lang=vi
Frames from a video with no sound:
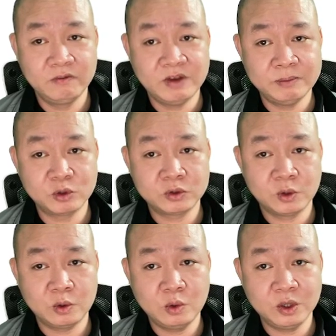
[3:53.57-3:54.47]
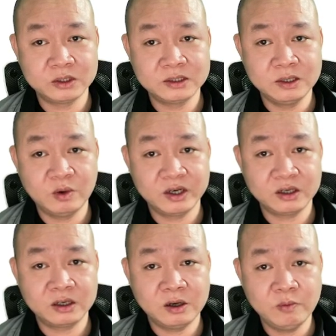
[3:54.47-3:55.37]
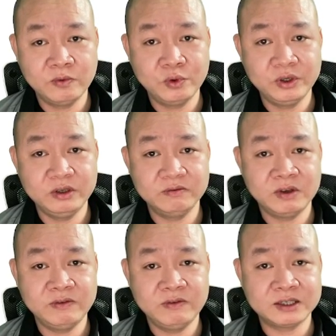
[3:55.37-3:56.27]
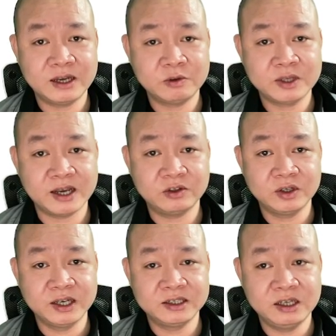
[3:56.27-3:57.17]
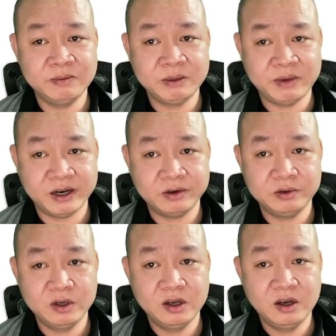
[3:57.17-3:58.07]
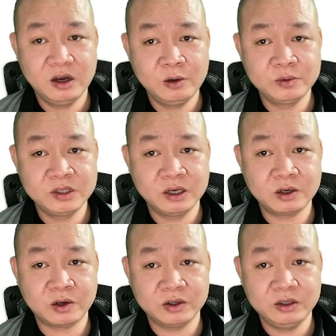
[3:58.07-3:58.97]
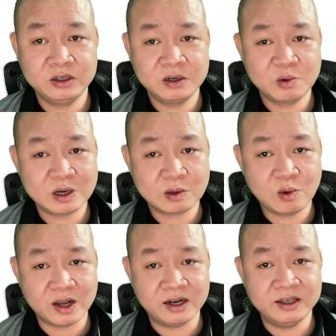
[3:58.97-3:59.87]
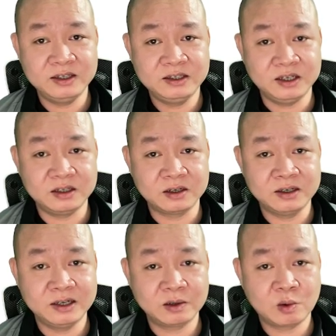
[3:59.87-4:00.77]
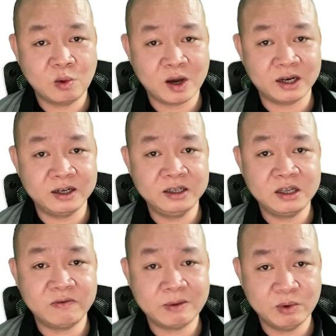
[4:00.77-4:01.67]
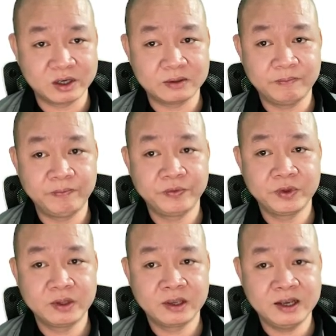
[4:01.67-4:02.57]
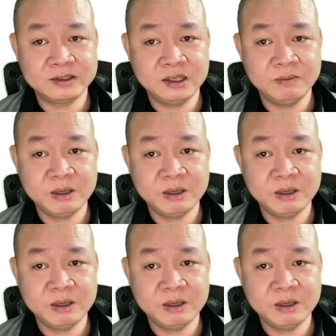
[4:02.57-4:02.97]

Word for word: Về một số luồng dư luận không vui với việc trao giải cho nghệ sĩ Minh Béo, ông Dương nói cơ quan quản lý chỉ thực hiện quản lý theo pháp luật. Nghệ sĩ